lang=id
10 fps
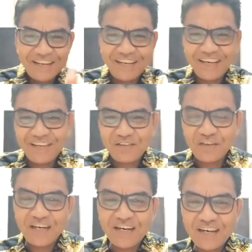Ya,
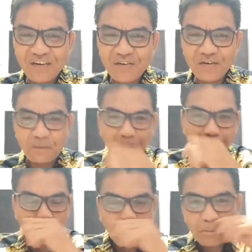saudara kalau
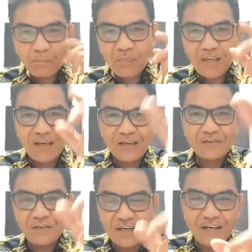Ya,
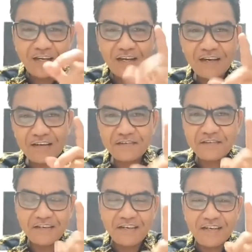saudara
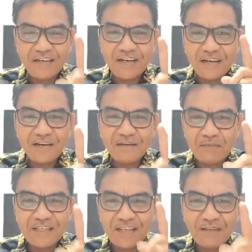yang ada
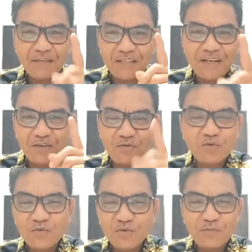masalah-masalah
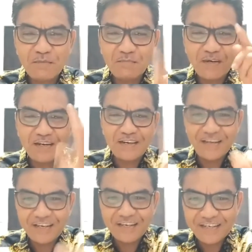hukum
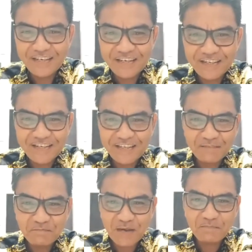apa ah, ini nih.
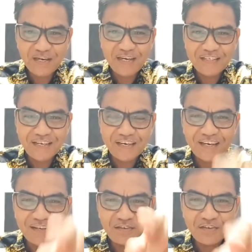Pak pengacara.